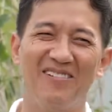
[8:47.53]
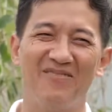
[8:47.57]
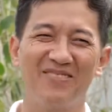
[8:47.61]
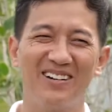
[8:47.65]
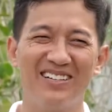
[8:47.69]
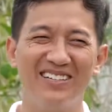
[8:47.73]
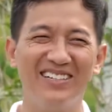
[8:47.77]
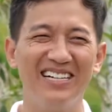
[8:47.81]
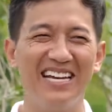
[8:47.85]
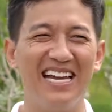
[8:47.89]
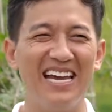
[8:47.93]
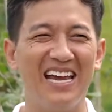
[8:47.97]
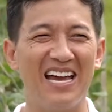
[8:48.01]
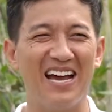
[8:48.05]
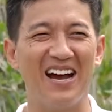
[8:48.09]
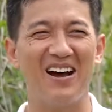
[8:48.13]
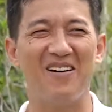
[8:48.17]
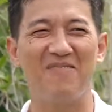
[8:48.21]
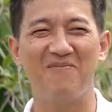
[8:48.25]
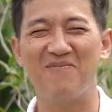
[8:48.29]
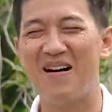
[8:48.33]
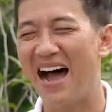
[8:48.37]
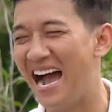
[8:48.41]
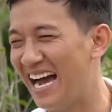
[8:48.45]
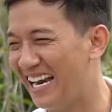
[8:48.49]
em cứ nghĩ
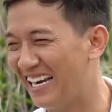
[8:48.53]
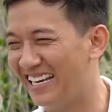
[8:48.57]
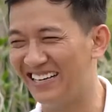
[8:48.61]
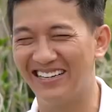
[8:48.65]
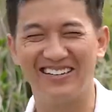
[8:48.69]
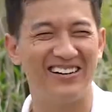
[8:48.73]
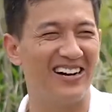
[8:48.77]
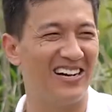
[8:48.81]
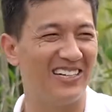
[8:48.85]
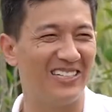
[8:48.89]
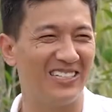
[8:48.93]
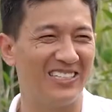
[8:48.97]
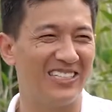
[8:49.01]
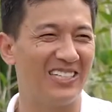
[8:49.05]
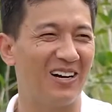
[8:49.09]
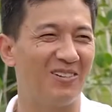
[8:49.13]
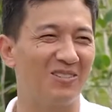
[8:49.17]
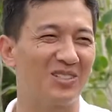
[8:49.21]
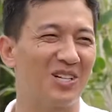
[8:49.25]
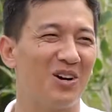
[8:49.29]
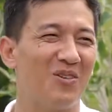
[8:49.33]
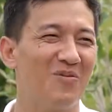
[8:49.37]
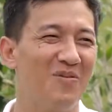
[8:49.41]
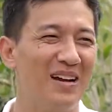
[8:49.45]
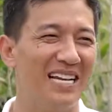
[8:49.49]
ờ, bác là người
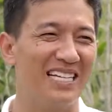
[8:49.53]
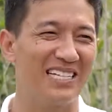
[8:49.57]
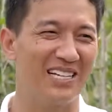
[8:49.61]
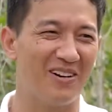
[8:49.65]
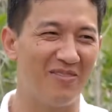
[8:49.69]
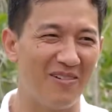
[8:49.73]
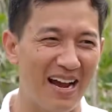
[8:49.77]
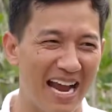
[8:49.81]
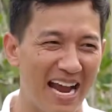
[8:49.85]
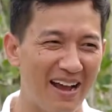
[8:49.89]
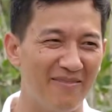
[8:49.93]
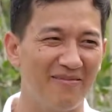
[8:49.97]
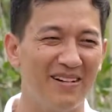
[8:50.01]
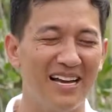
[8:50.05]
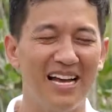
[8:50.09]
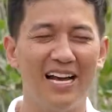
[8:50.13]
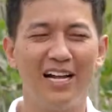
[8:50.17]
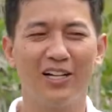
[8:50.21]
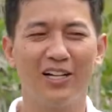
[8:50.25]
trong showbiz giống em